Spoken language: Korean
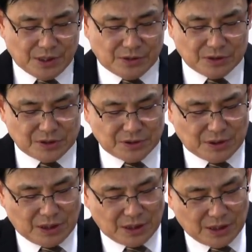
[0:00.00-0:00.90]

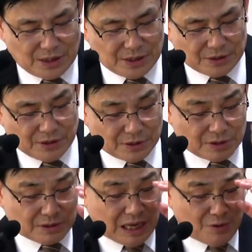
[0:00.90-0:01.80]
그것은 아,
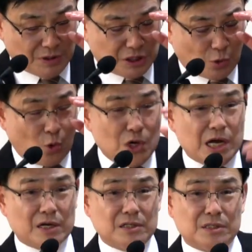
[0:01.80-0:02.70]
그것은 다윗이
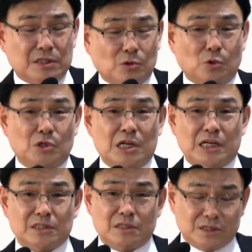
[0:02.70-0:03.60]
골리앗을
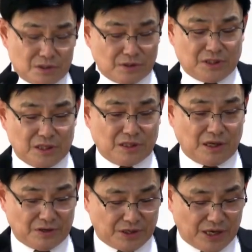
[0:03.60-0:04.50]
골리앗을 쓰러뜨릴
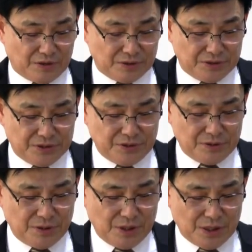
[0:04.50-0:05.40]
때 그렇게 했거든요.
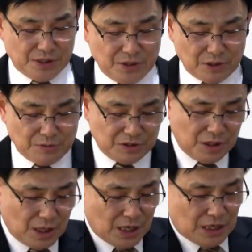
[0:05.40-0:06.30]
여러분
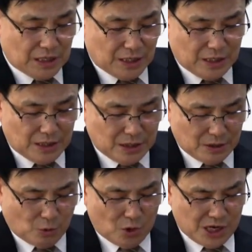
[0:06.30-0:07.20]

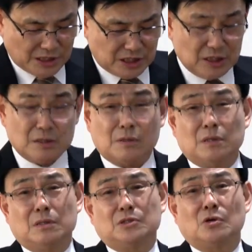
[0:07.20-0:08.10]
에, 골리앗이
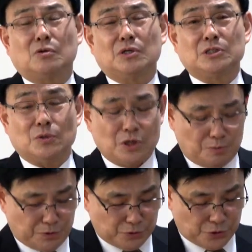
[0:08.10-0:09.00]
그 적그리스도
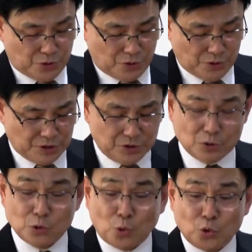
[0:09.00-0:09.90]
예표죠.
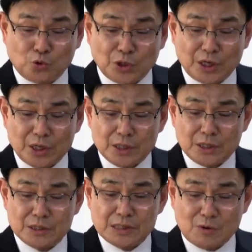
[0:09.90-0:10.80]
여기 그 뒤에
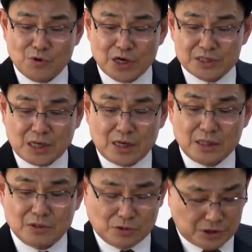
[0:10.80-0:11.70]

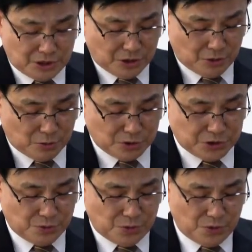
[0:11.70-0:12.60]
사무엘상 여기 실겨
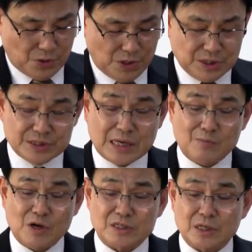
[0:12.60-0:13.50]
놓으시고
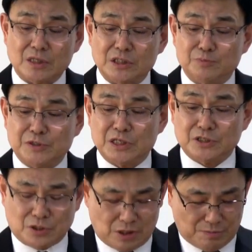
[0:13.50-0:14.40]
사무엘상
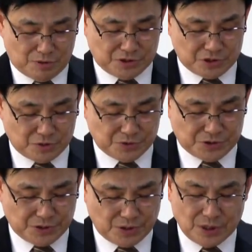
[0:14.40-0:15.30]
17절 한번
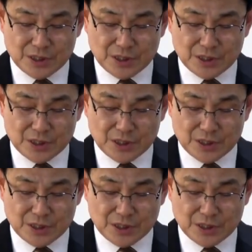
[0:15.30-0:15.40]
찾아보세요.